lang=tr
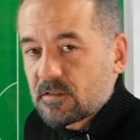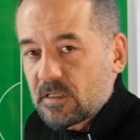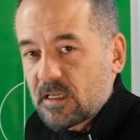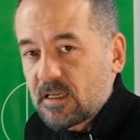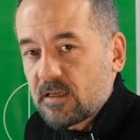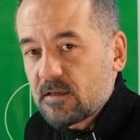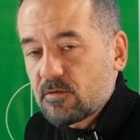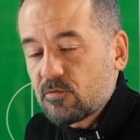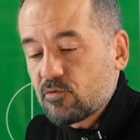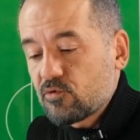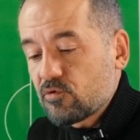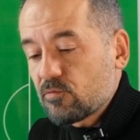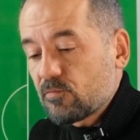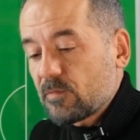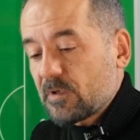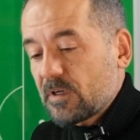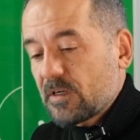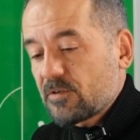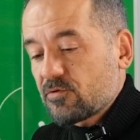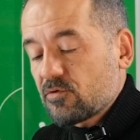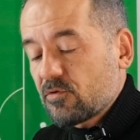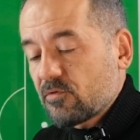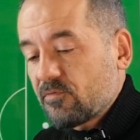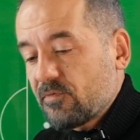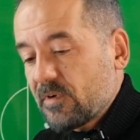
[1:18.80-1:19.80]
de hücumlara
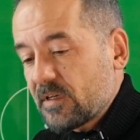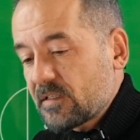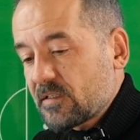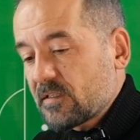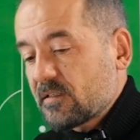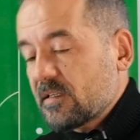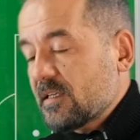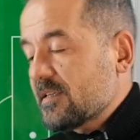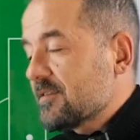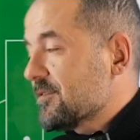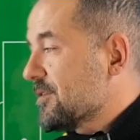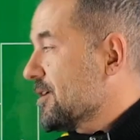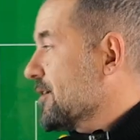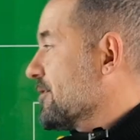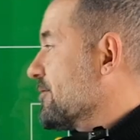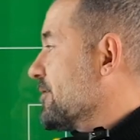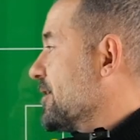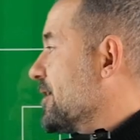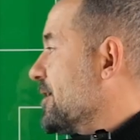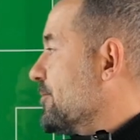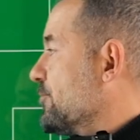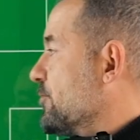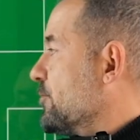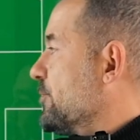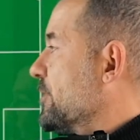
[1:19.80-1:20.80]
çok fazla destek
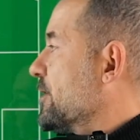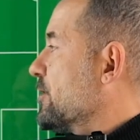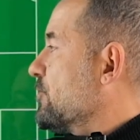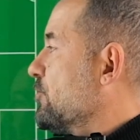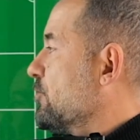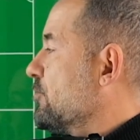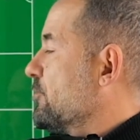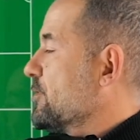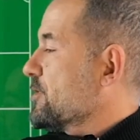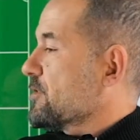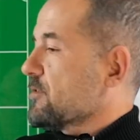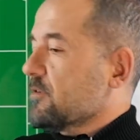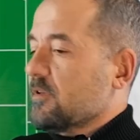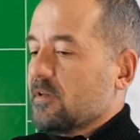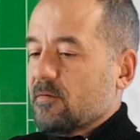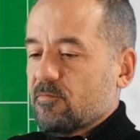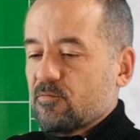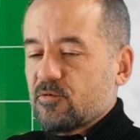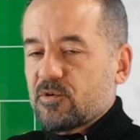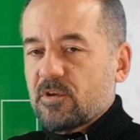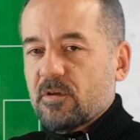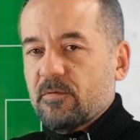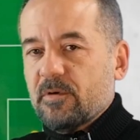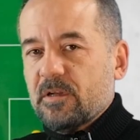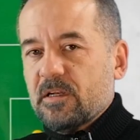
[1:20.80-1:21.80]
veren bir bek olmasından
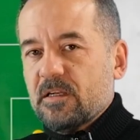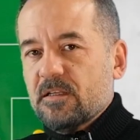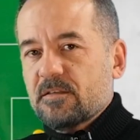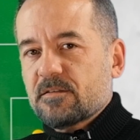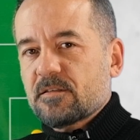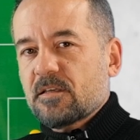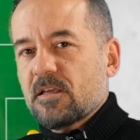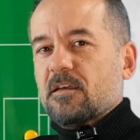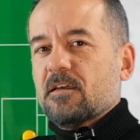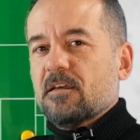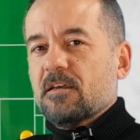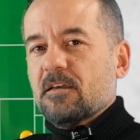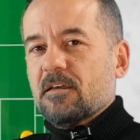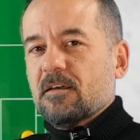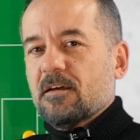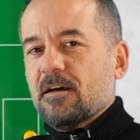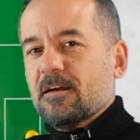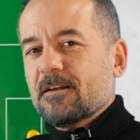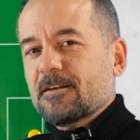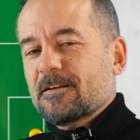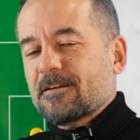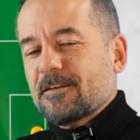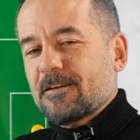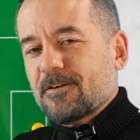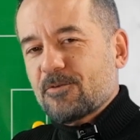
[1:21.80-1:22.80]
mütevellit e,
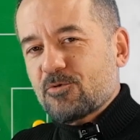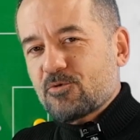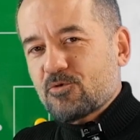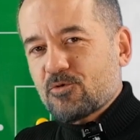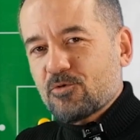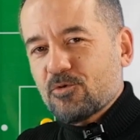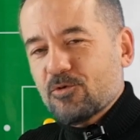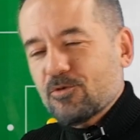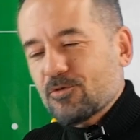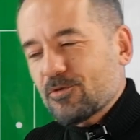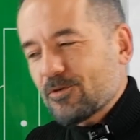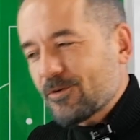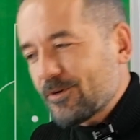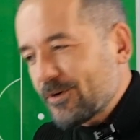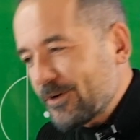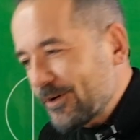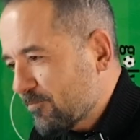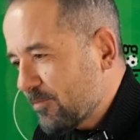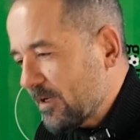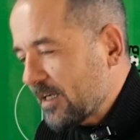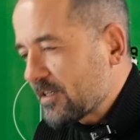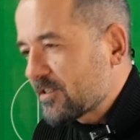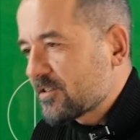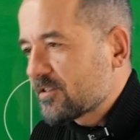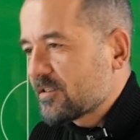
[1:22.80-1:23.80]
Ankara gücünün
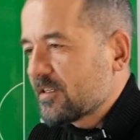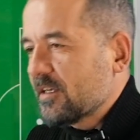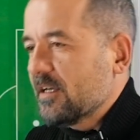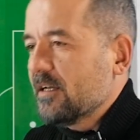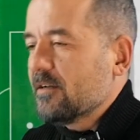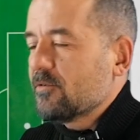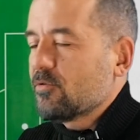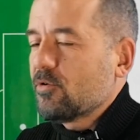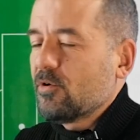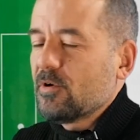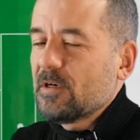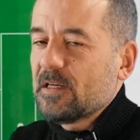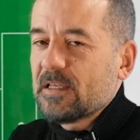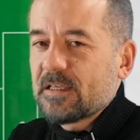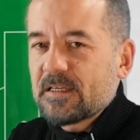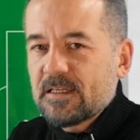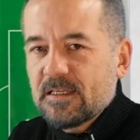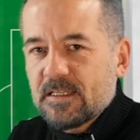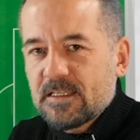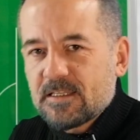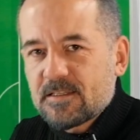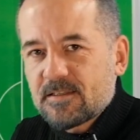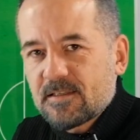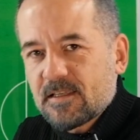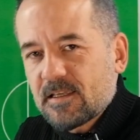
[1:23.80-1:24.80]
maçta
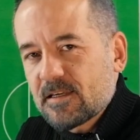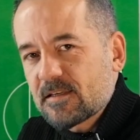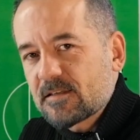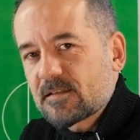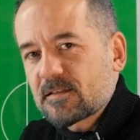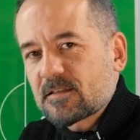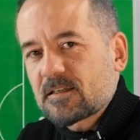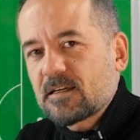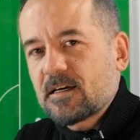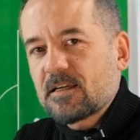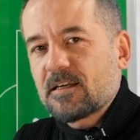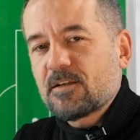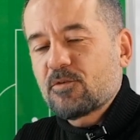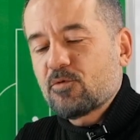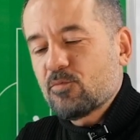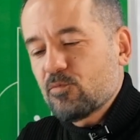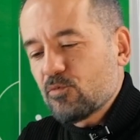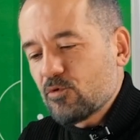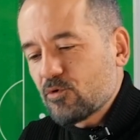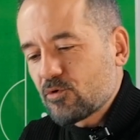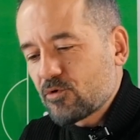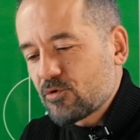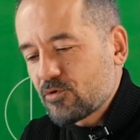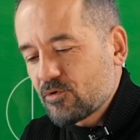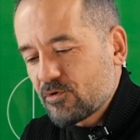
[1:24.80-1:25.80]
gollerini izleriz.
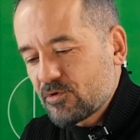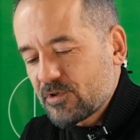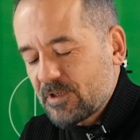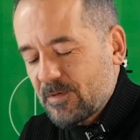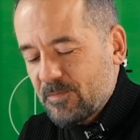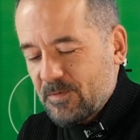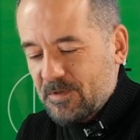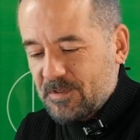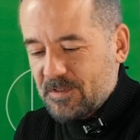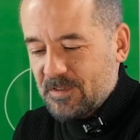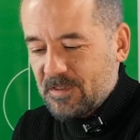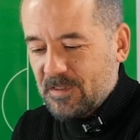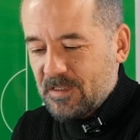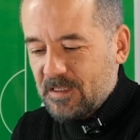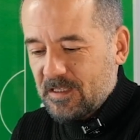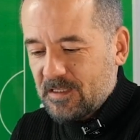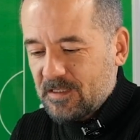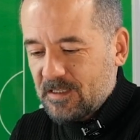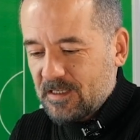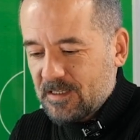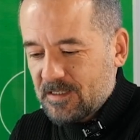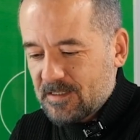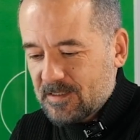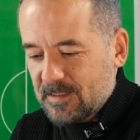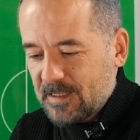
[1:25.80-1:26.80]
Karagümrük cephesinde
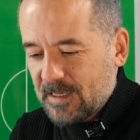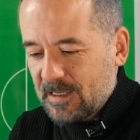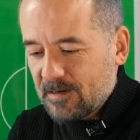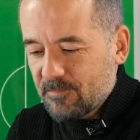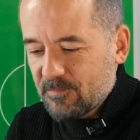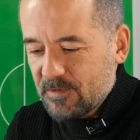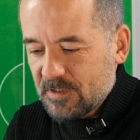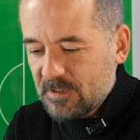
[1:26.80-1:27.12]
de izler